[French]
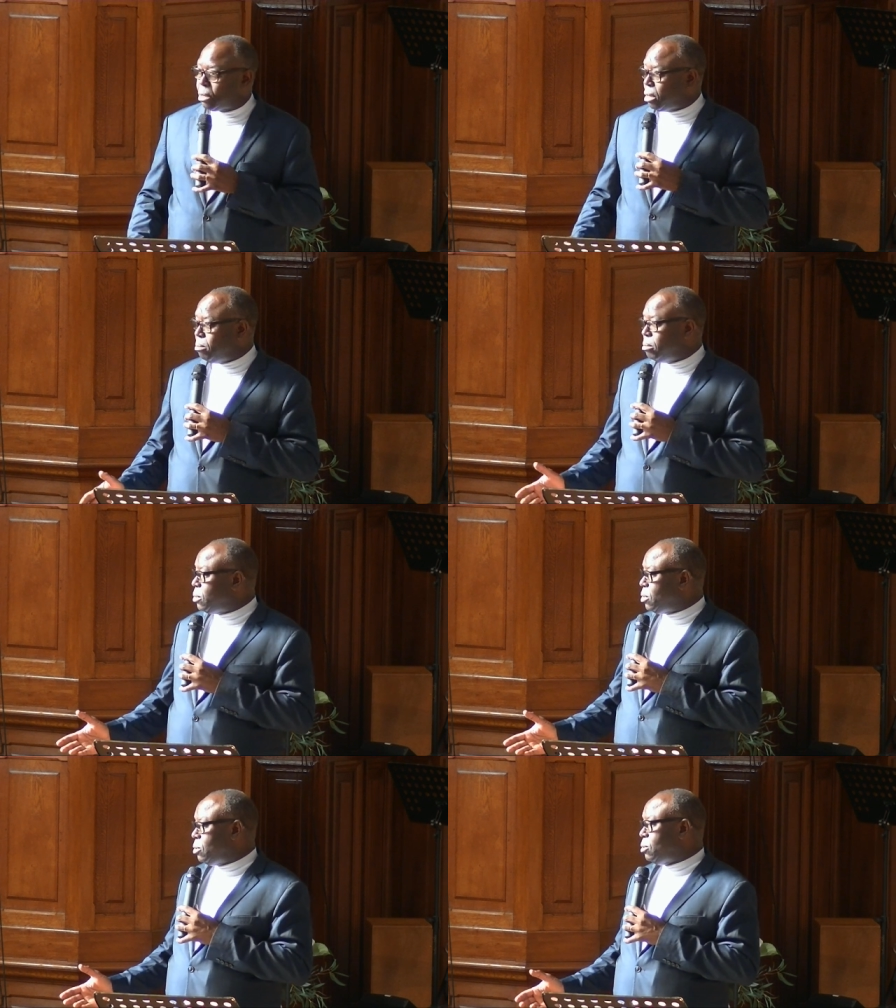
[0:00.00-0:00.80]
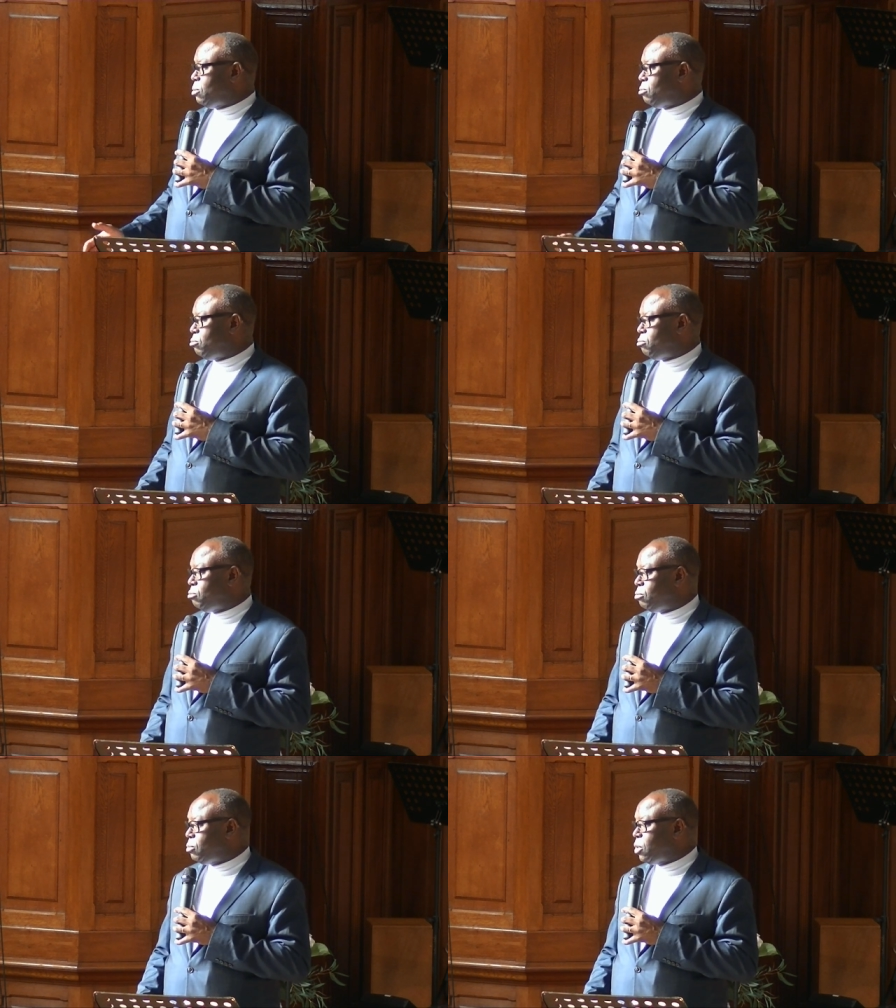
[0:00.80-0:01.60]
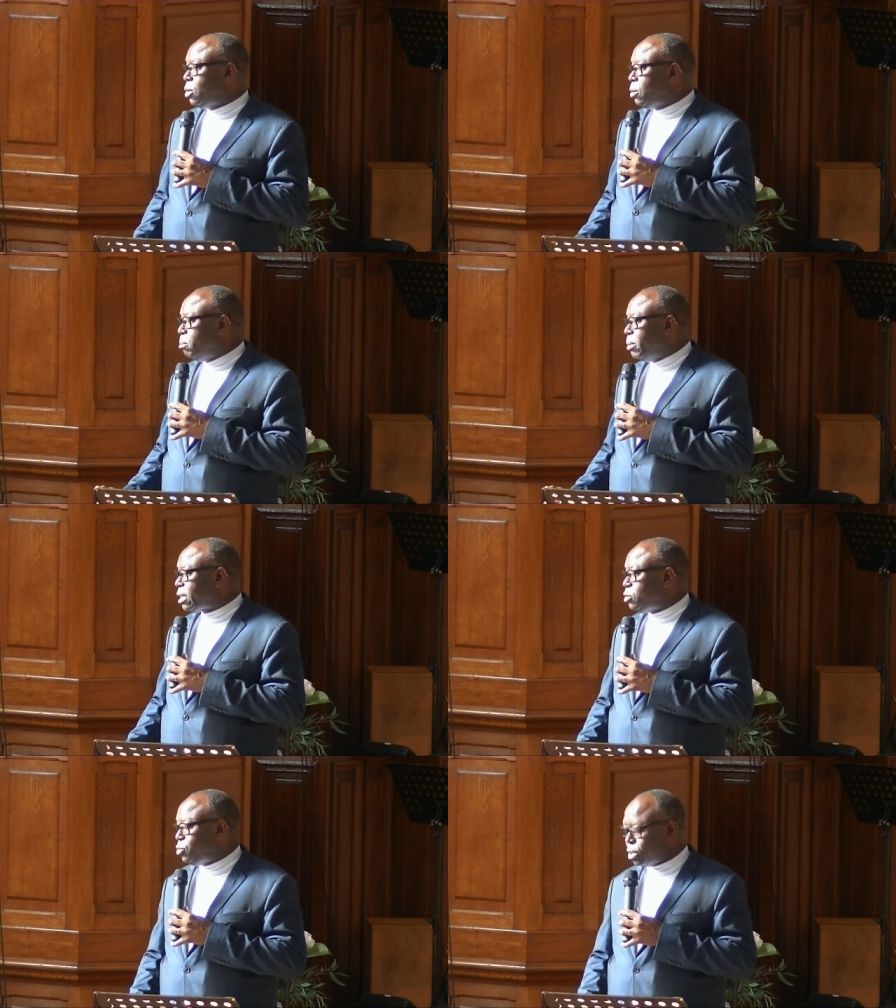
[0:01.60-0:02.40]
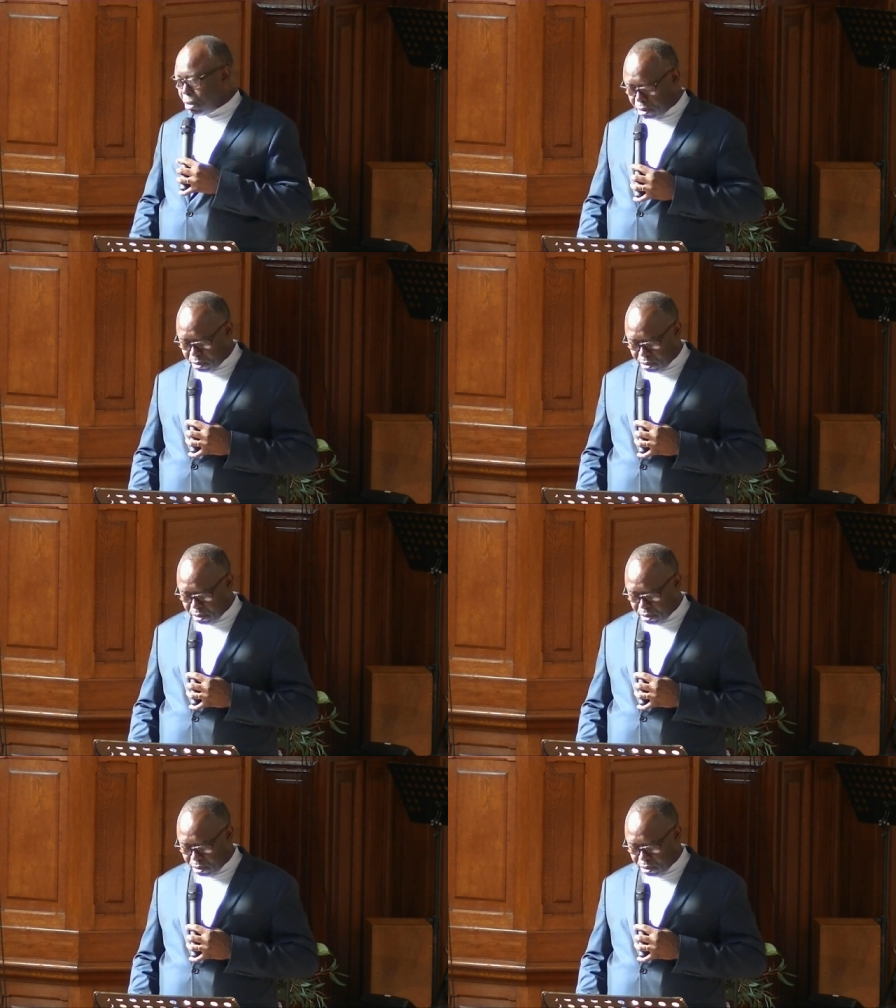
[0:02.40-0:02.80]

comme euh, Marie Durand,